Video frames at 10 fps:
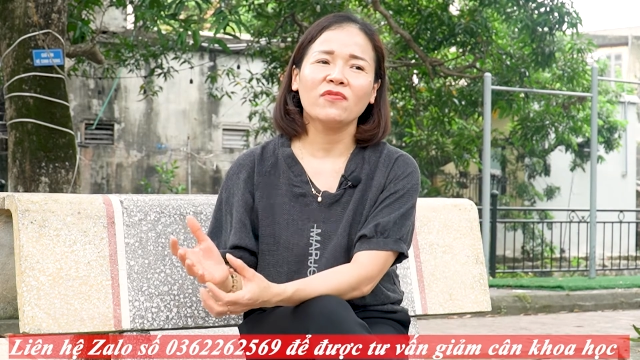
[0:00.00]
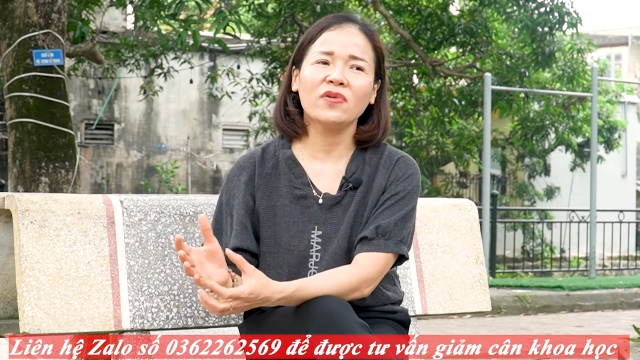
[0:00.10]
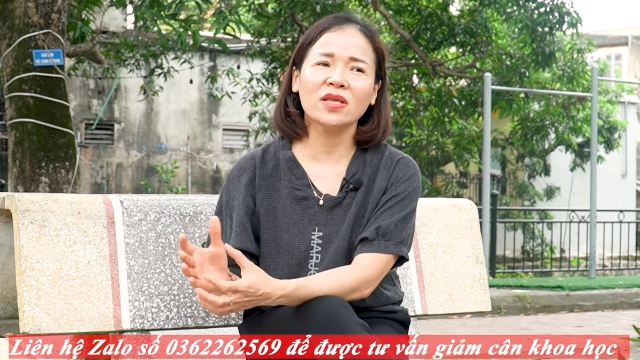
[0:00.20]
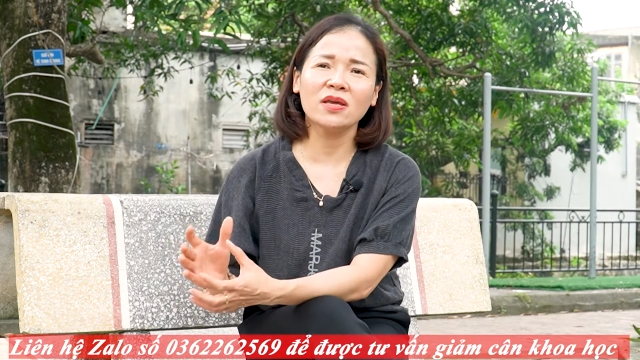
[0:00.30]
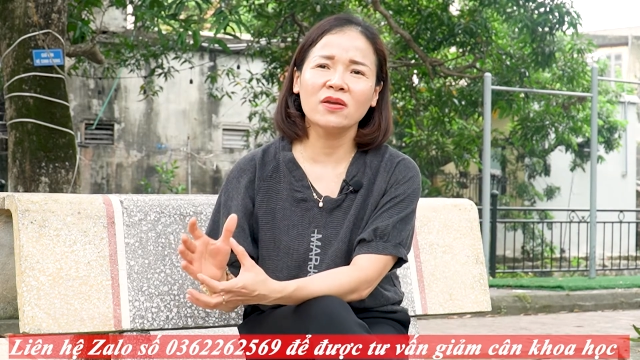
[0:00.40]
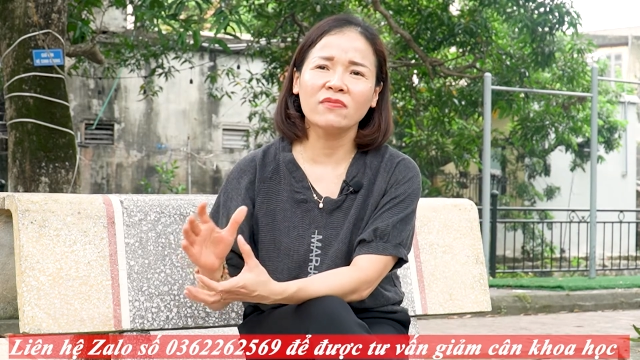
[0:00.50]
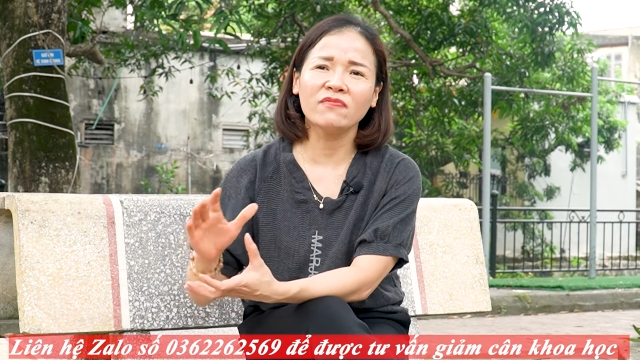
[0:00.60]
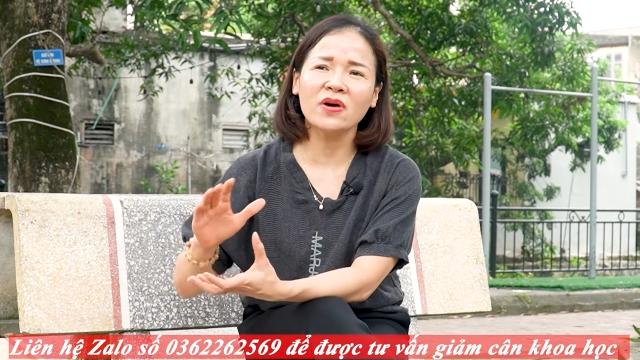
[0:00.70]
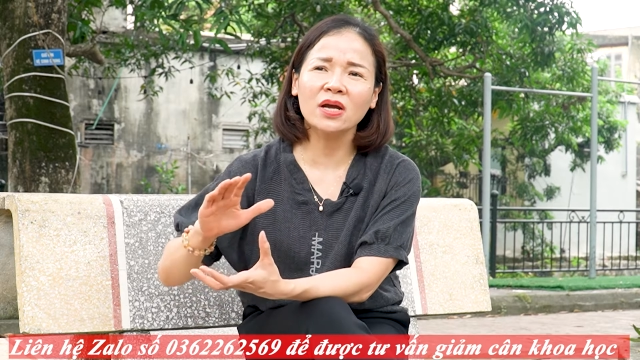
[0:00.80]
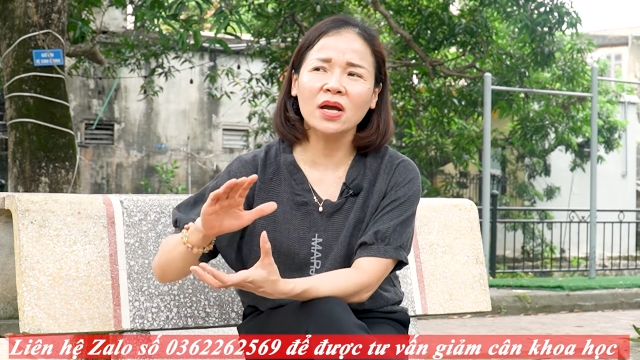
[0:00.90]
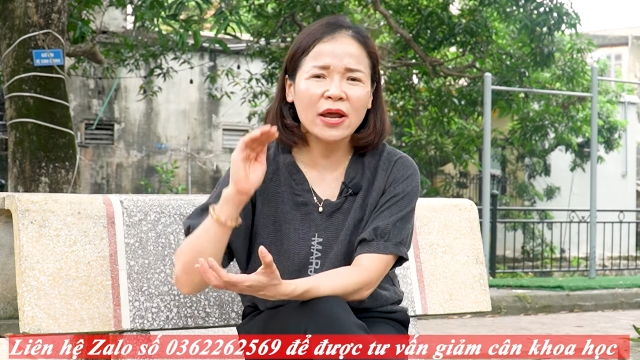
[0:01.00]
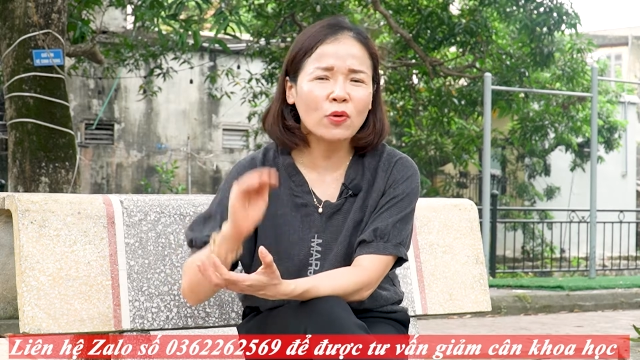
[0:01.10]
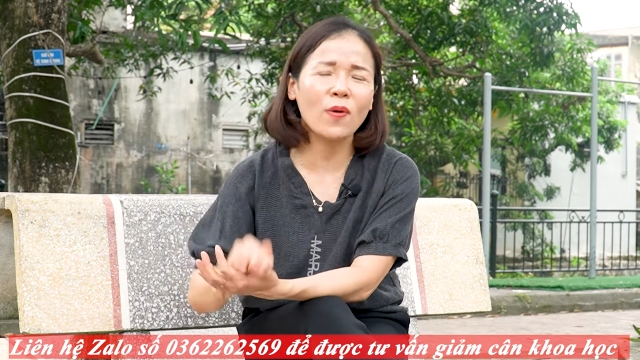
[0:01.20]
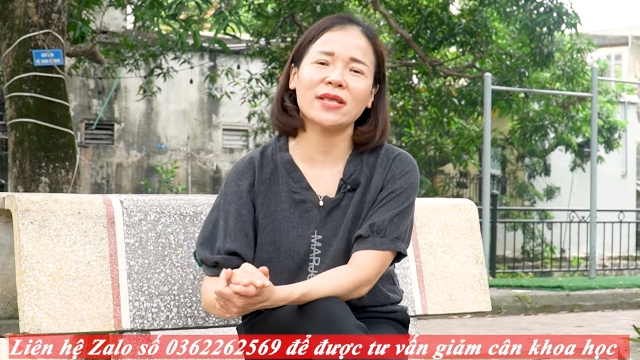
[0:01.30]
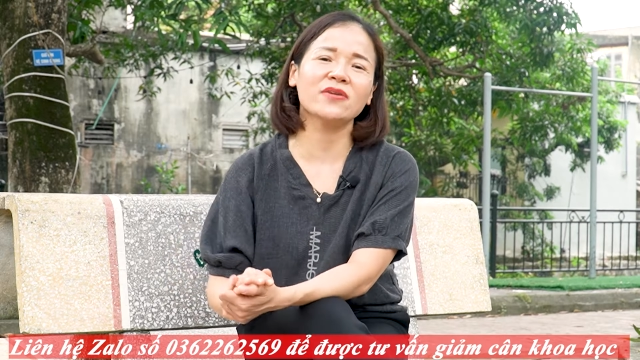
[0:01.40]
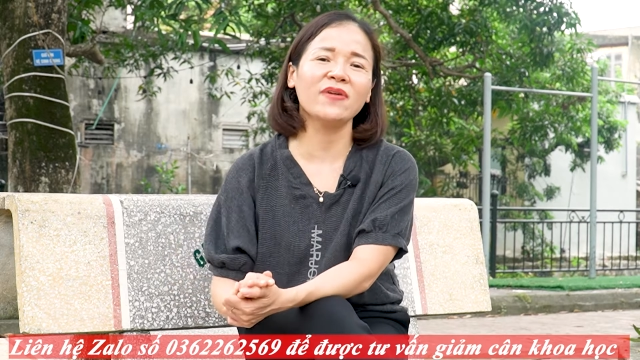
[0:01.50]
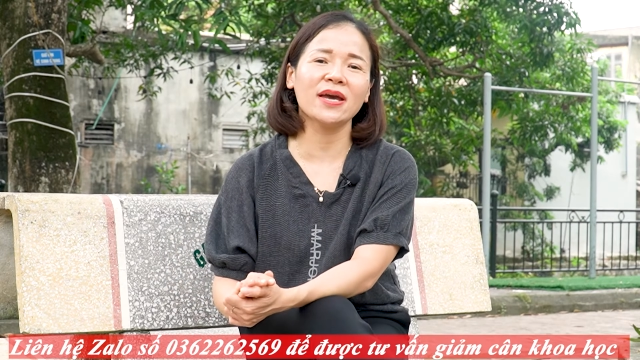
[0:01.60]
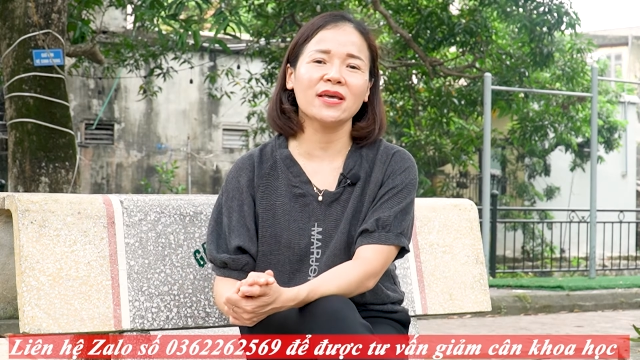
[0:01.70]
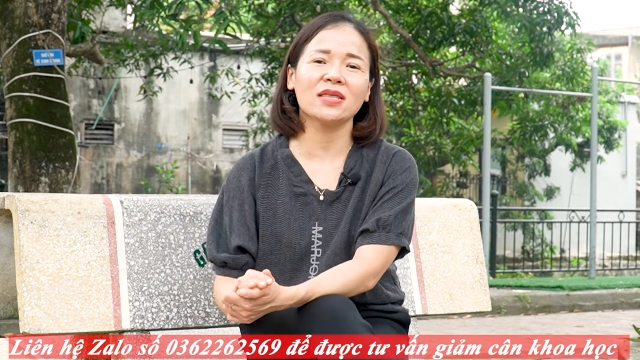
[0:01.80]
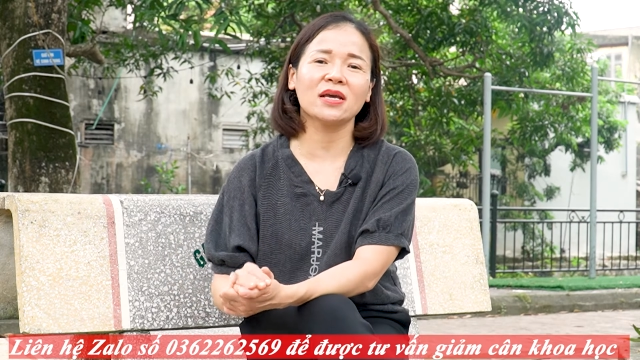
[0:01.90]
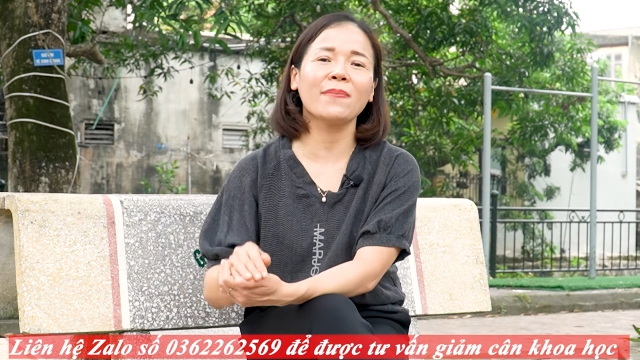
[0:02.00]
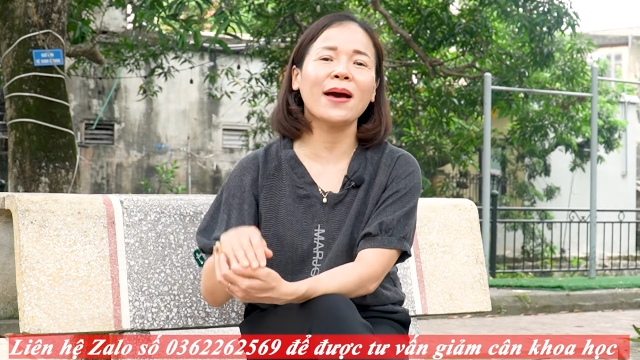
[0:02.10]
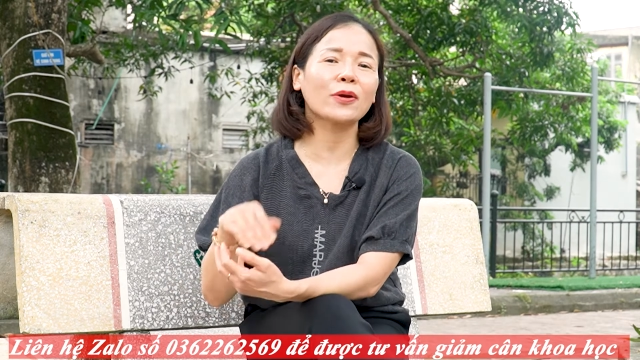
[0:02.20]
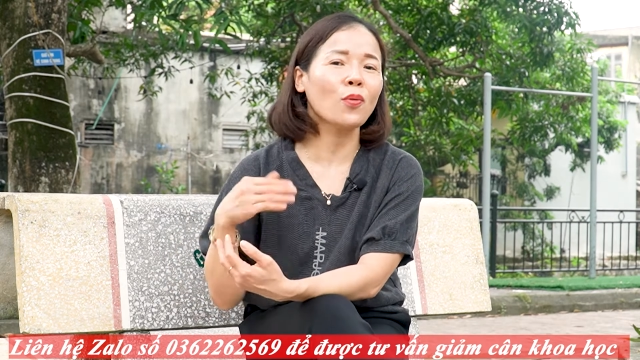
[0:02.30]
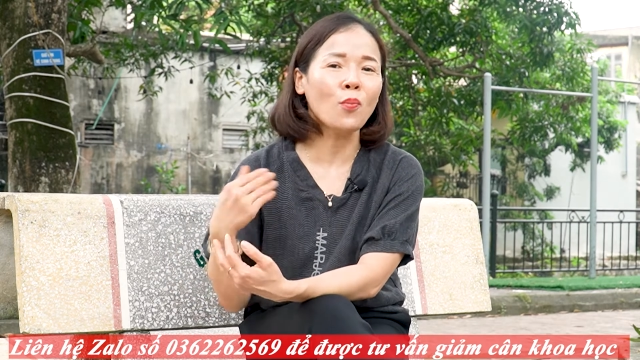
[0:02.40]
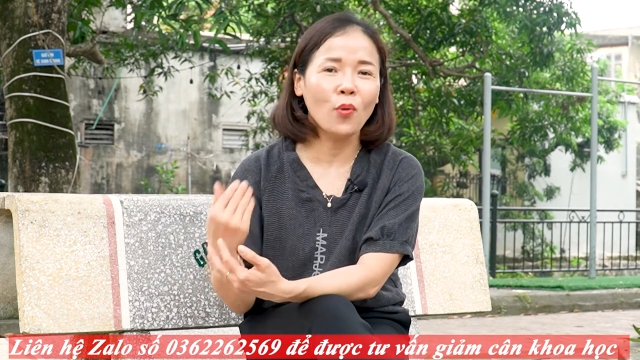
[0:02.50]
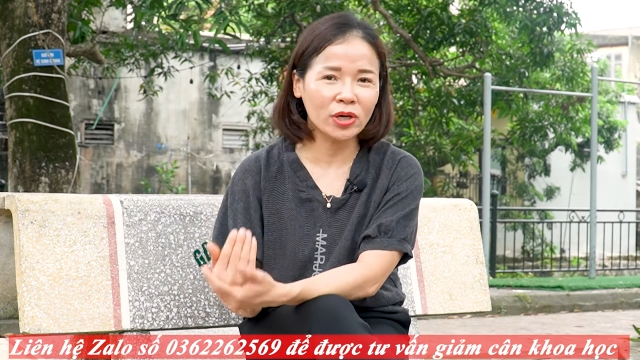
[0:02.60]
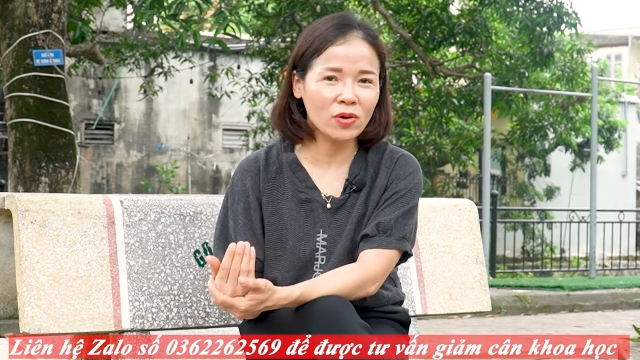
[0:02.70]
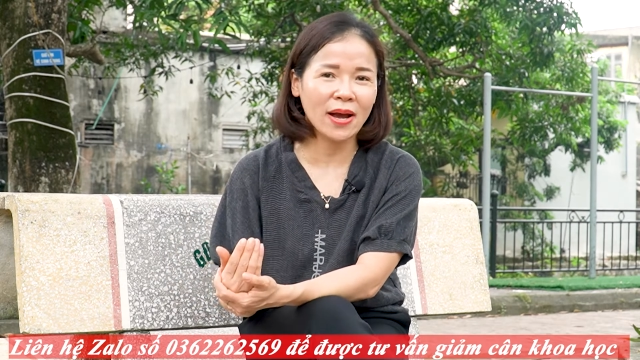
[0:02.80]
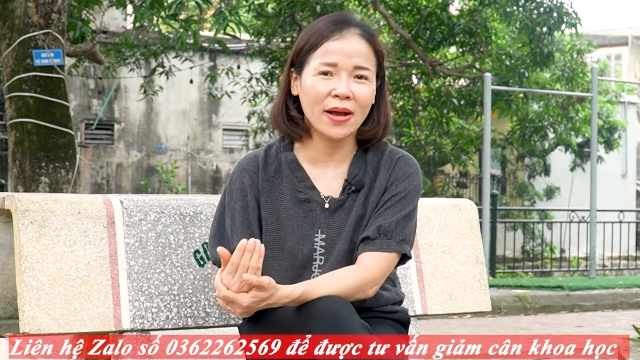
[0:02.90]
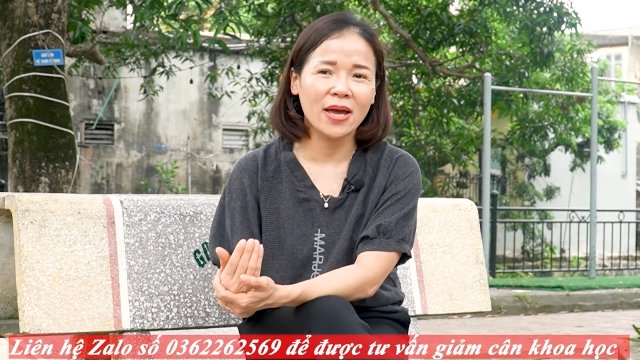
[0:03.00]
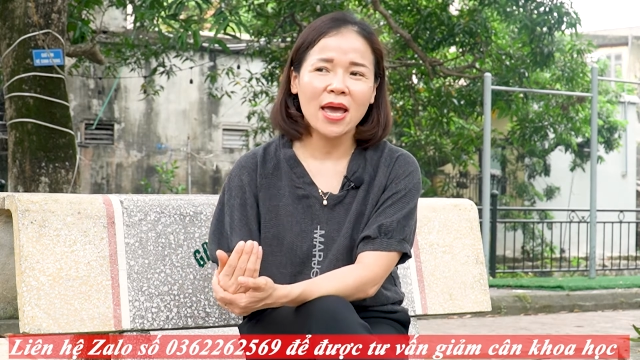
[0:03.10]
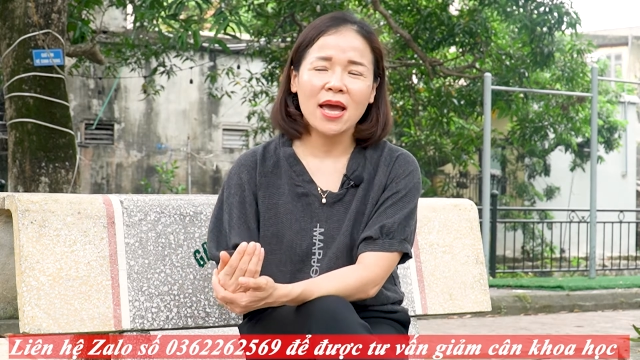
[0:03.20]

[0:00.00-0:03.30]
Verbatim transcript: vậy thì với quả như vậy thì các bạn có muốn không ạ?